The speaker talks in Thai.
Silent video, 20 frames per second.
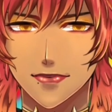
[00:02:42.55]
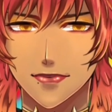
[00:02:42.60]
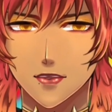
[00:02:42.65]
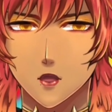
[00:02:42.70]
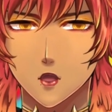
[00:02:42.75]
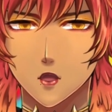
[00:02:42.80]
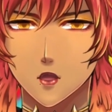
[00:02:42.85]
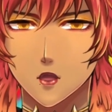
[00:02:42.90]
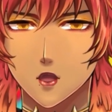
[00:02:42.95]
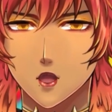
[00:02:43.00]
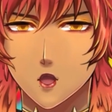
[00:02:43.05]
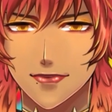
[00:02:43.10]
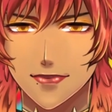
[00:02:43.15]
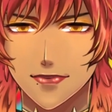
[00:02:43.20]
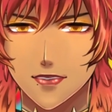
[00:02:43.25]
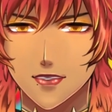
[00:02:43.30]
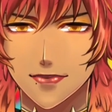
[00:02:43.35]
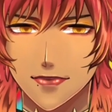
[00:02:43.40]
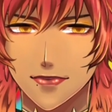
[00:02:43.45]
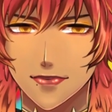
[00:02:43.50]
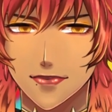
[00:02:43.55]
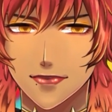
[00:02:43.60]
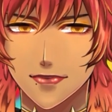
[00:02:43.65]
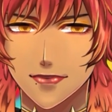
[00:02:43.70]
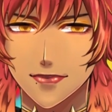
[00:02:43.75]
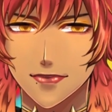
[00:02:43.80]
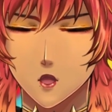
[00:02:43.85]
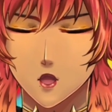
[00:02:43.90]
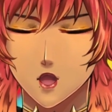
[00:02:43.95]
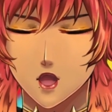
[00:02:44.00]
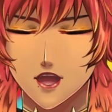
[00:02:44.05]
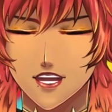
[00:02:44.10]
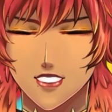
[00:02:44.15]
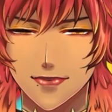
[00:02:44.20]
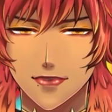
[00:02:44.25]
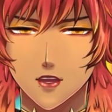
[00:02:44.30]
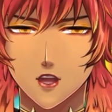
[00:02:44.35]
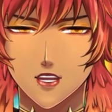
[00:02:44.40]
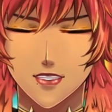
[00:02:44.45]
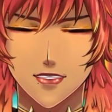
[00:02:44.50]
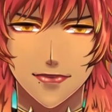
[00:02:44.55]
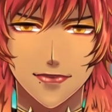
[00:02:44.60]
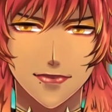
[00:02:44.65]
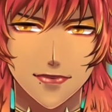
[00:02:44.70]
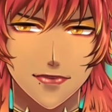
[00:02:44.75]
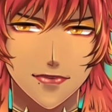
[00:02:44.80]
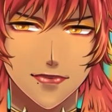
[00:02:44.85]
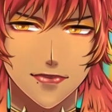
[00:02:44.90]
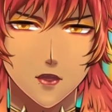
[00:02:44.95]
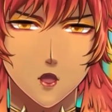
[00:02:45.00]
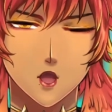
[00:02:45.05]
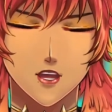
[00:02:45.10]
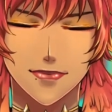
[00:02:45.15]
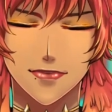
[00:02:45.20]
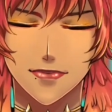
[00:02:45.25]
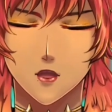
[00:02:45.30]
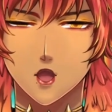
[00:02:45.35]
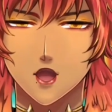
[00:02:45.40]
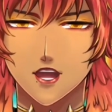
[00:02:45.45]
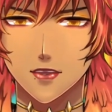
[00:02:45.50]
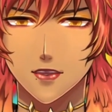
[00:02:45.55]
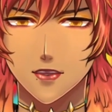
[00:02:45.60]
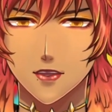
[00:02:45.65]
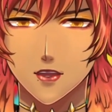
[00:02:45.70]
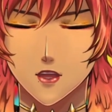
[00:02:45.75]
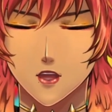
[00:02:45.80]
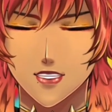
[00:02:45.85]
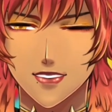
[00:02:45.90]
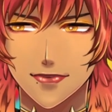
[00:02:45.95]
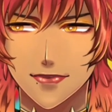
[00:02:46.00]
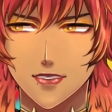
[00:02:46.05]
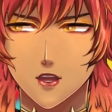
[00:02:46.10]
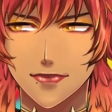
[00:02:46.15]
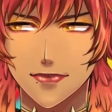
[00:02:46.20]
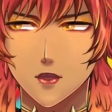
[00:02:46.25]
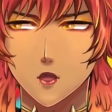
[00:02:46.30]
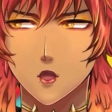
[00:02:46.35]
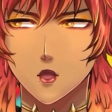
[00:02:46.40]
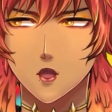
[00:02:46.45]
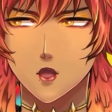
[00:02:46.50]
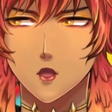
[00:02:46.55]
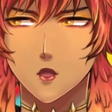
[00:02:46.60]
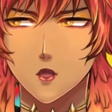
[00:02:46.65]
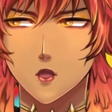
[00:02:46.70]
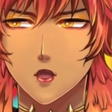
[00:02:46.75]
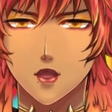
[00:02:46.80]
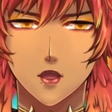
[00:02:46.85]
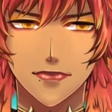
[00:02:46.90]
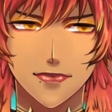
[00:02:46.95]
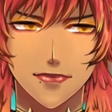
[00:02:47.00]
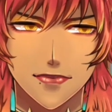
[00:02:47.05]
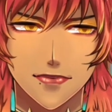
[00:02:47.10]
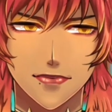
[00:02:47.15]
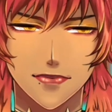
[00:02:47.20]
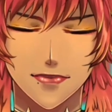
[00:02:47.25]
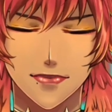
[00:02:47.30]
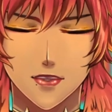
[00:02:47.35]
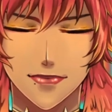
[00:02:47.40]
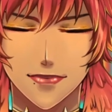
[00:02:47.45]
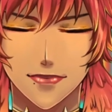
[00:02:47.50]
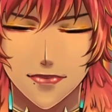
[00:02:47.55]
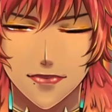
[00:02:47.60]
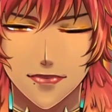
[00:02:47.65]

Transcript: ด้วยความแบบ ด้วยการที่ไม่ได้ตัดสินหนูที่แค่เพศคือแบบ พวกเขาจะรู้ไหมแบบ